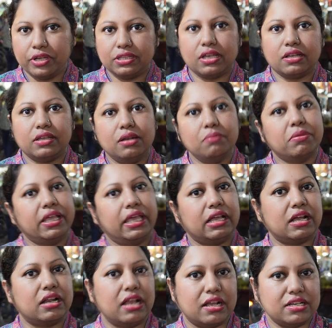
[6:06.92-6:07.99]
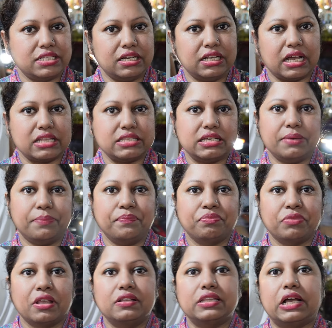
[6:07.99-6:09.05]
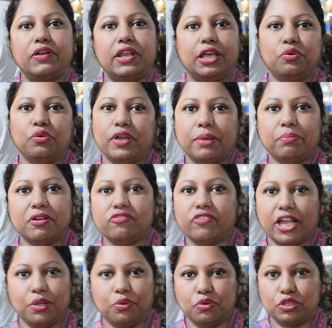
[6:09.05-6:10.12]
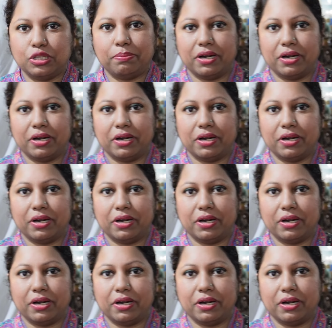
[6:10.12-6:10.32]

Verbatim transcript: হয়ে থাকেন বা এখানে আসেন কাজে তাহলে এগুলো একবার ট্রাই করতে